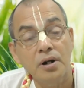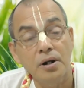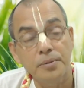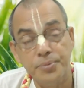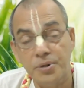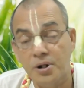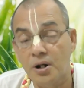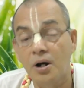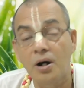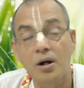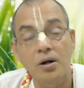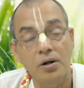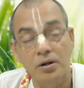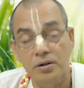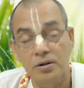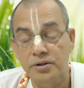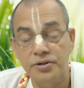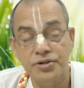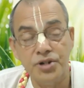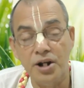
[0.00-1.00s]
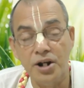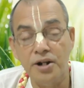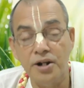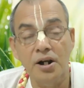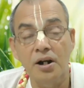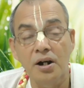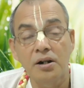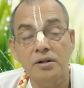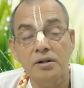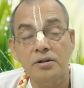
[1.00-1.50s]
আপনারা জানি
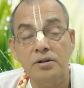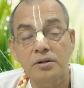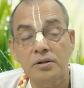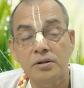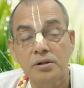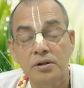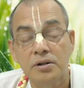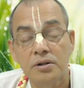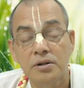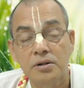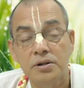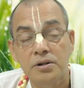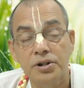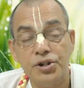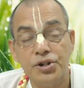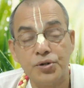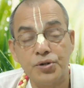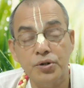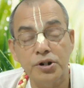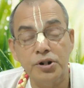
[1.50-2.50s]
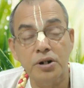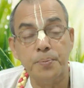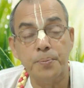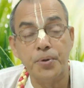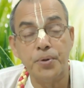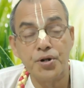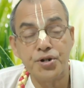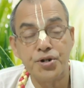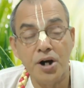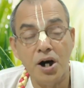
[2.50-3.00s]
না ইস্কনের
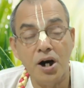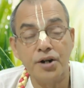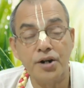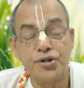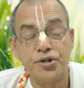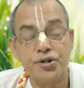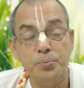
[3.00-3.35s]
প্রসার